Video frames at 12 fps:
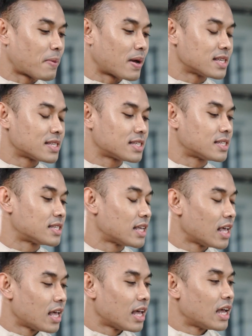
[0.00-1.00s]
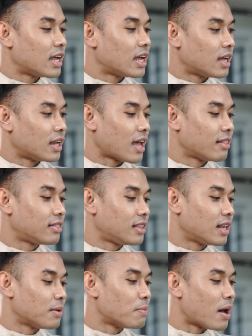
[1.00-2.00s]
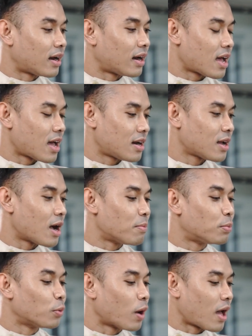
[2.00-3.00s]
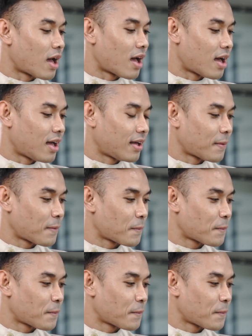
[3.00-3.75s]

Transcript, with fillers: pas nanti lebaran nggak pulang.